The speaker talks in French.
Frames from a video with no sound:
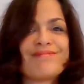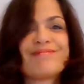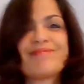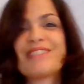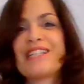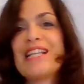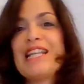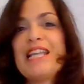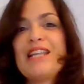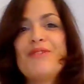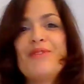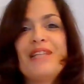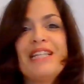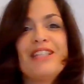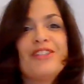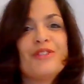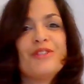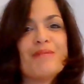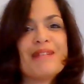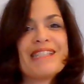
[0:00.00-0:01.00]

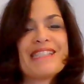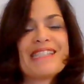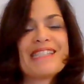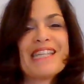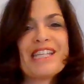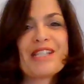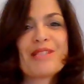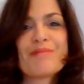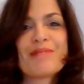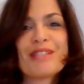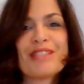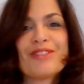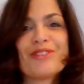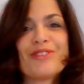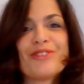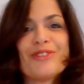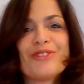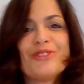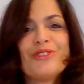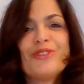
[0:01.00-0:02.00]
l'huile de massage bien
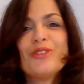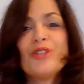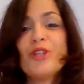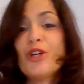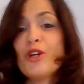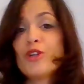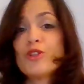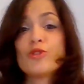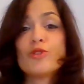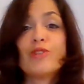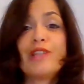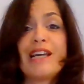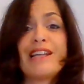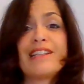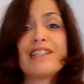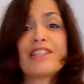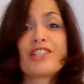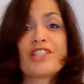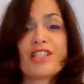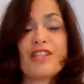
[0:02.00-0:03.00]
entendu, de la
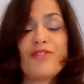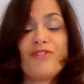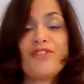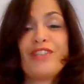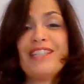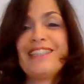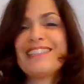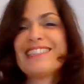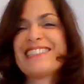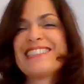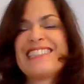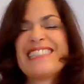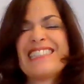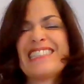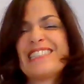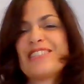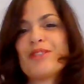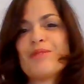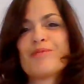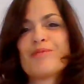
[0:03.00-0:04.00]
lingerie fine,
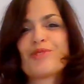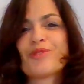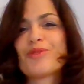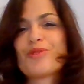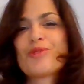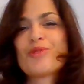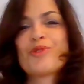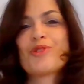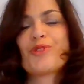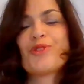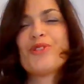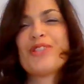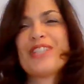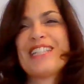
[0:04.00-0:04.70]
les hommes sont toujours